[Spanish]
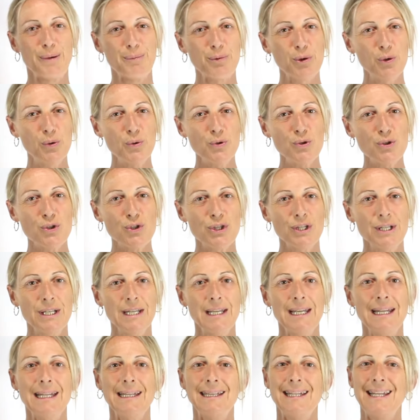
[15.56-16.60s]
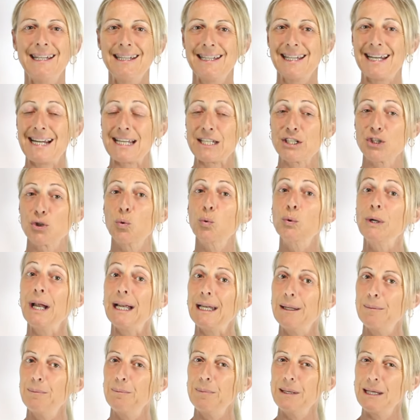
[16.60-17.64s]
de Bruns tendrás una
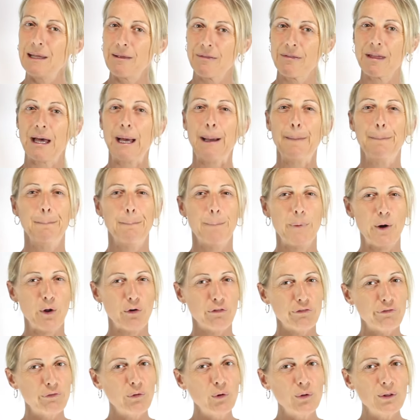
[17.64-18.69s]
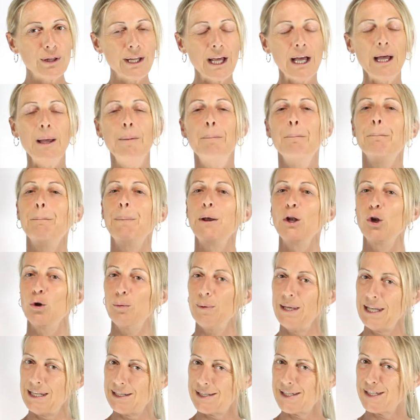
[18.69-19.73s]
limpieza profunda
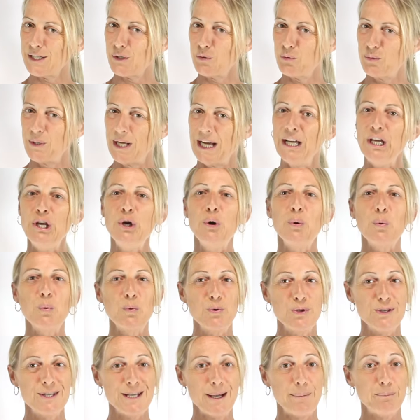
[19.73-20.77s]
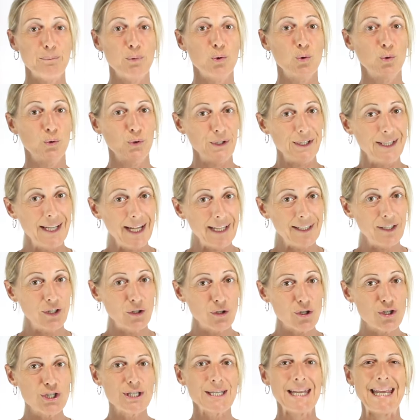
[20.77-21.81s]
pero bien segura. Un champú
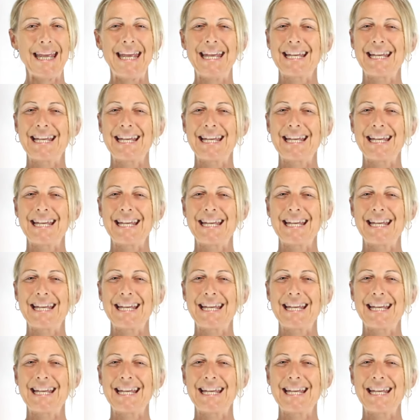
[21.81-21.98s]
detox